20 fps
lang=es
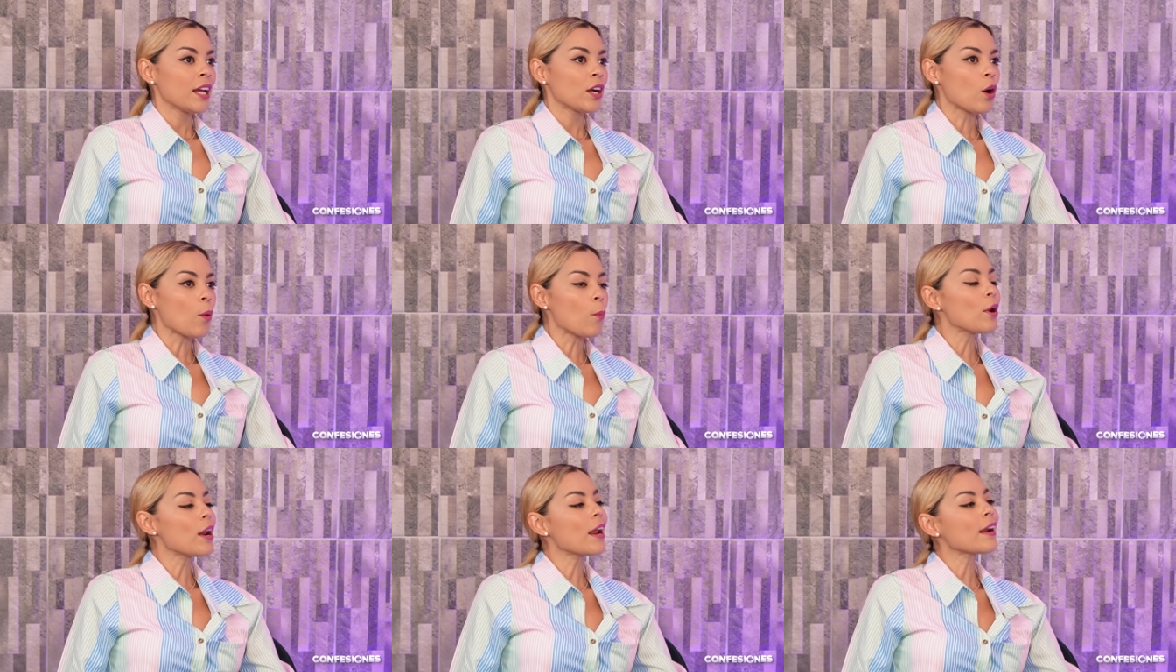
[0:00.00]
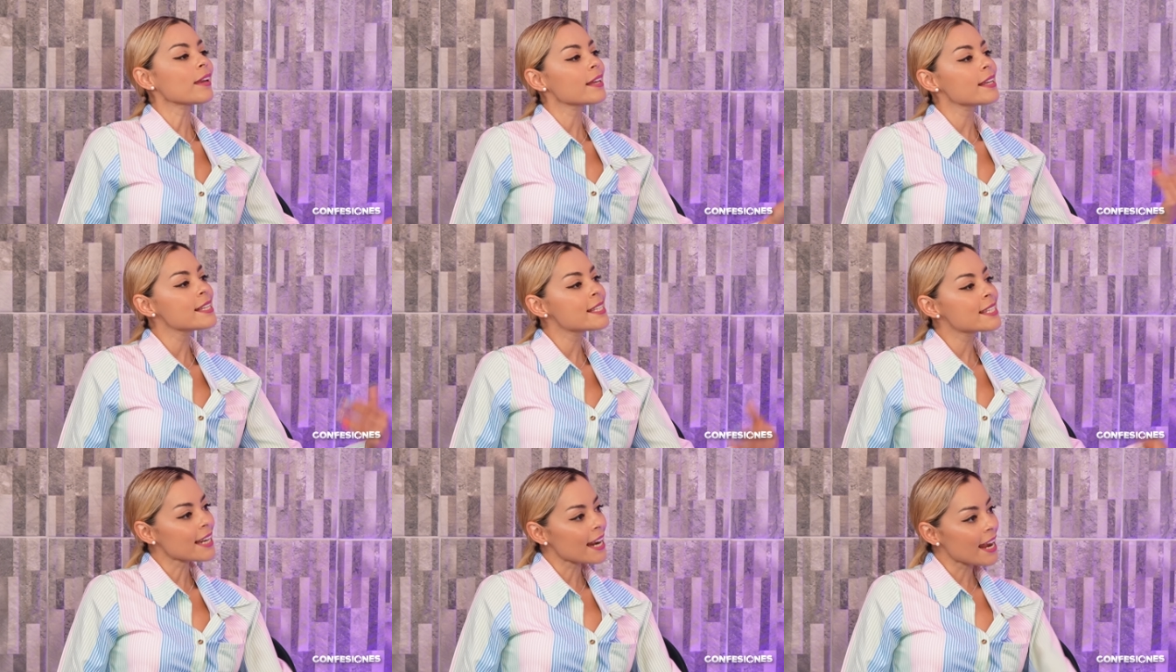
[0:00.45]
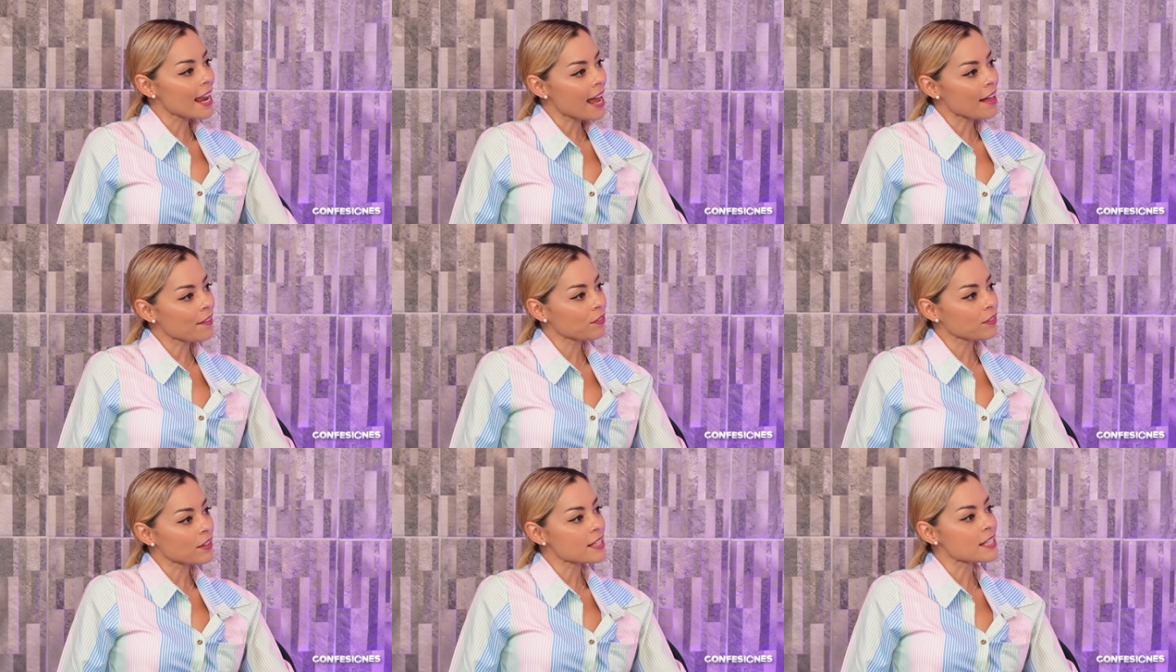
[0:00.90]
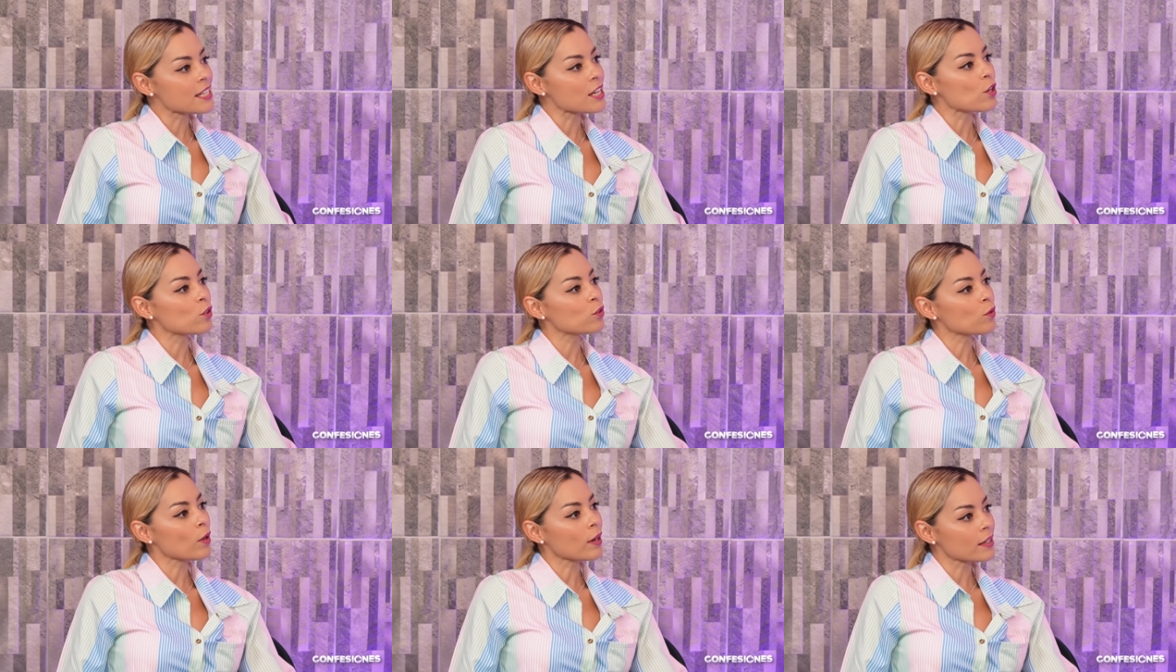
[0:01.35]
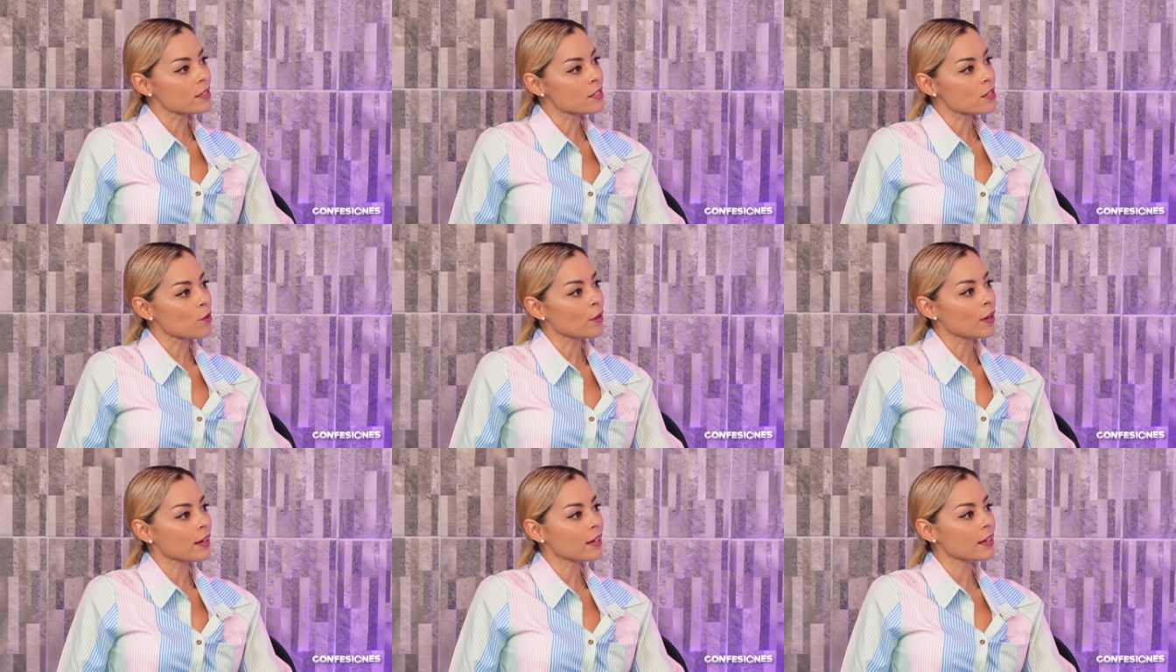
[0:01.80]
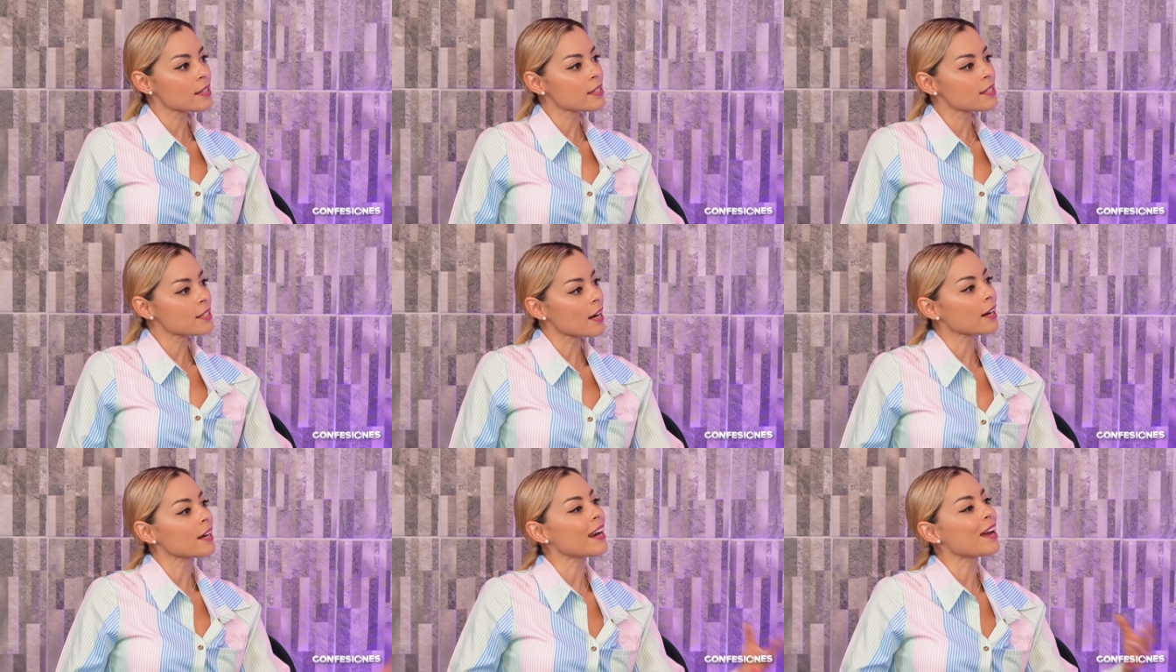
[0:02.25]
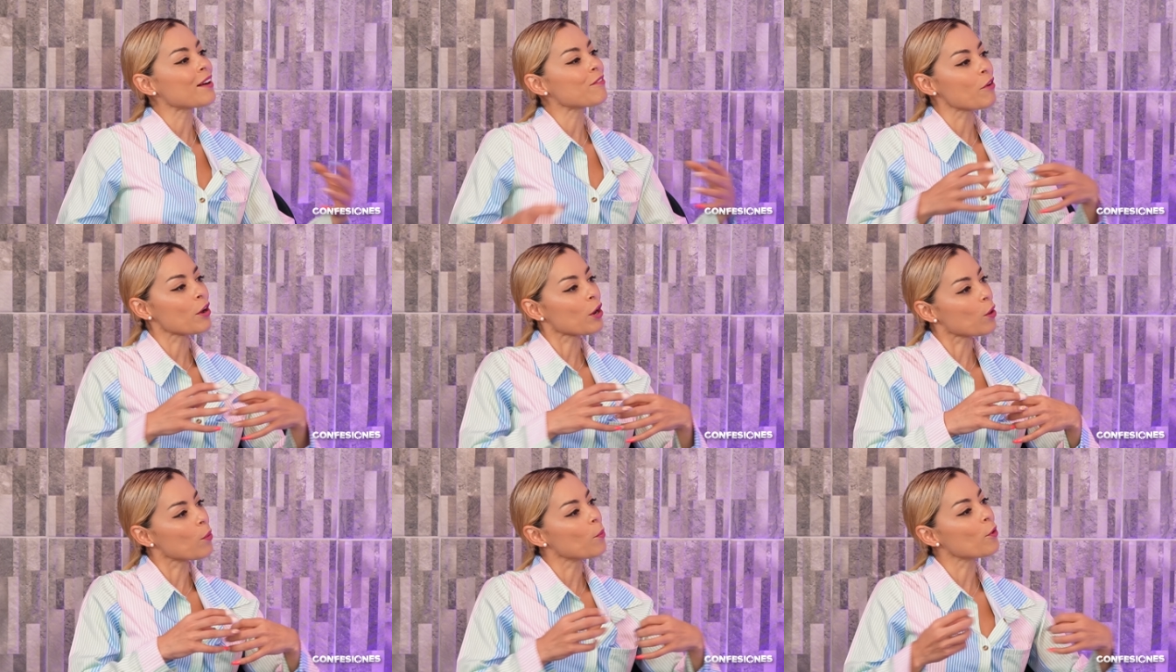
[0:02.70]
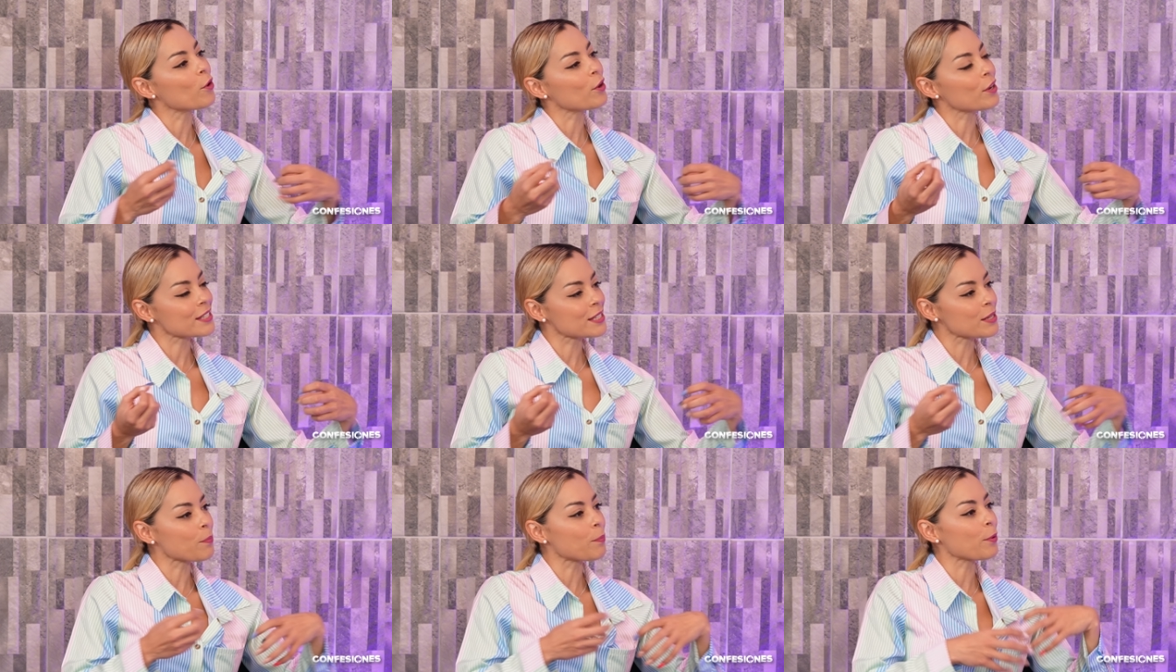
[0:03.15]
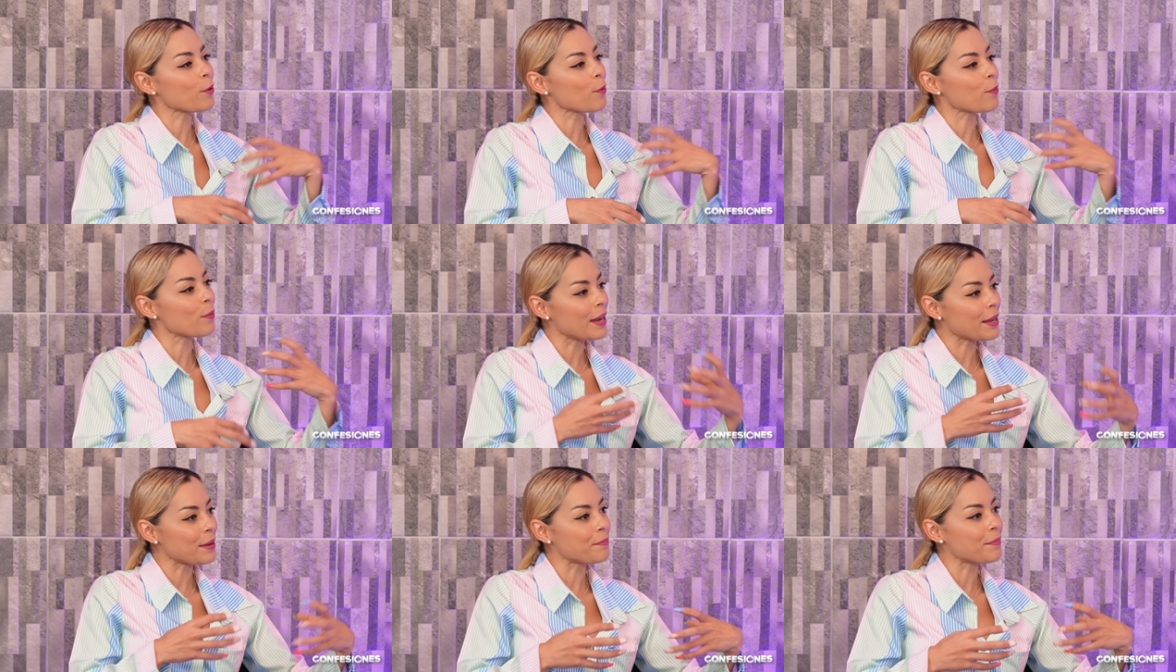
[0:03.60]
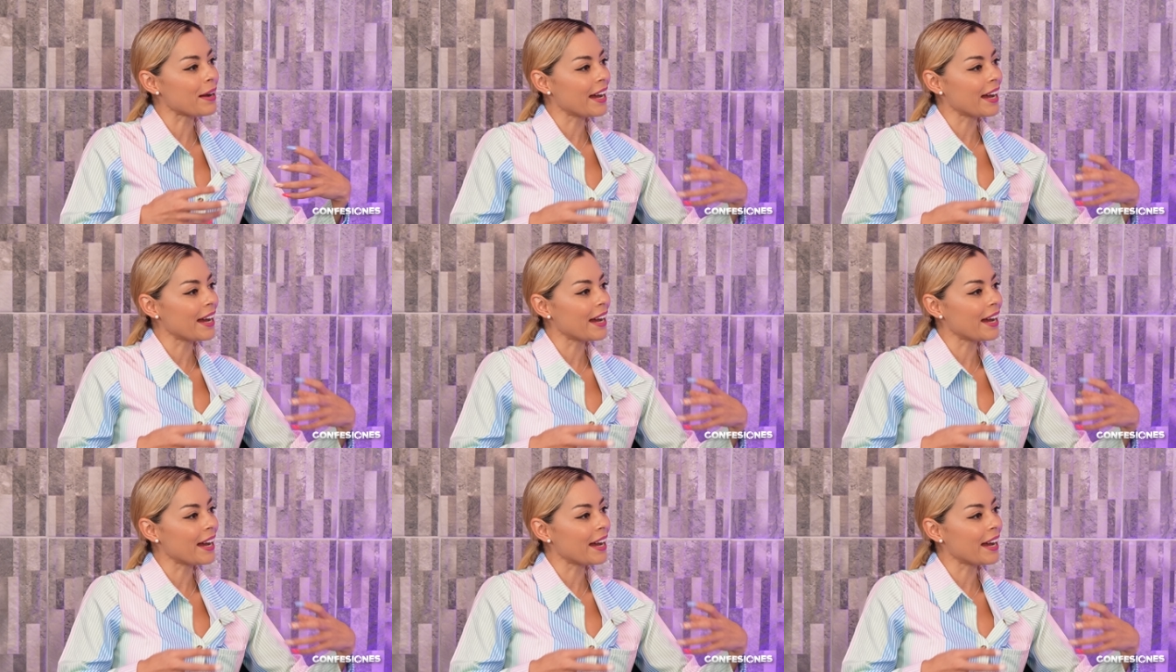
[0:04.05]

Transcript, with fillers: Como la registré antes y ellos no alcanzaron a registrarla, fue como ese problema.